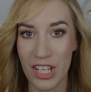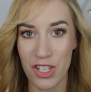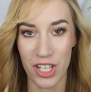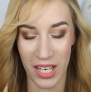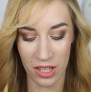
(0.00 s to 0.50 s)
I
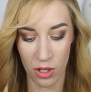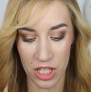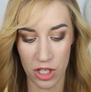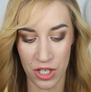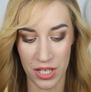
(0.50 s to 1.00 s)
jeszcze
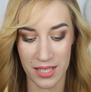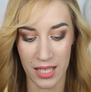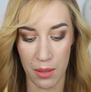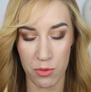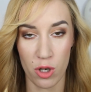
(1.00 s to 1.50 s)
jedna rzecz z
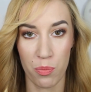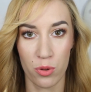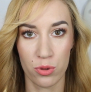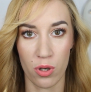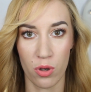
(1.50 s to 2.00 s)
Glam
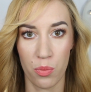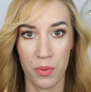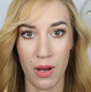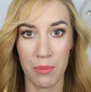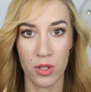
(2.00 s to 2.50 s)
Shopu, którą
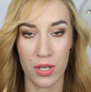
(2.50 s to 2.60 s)
kupiłam,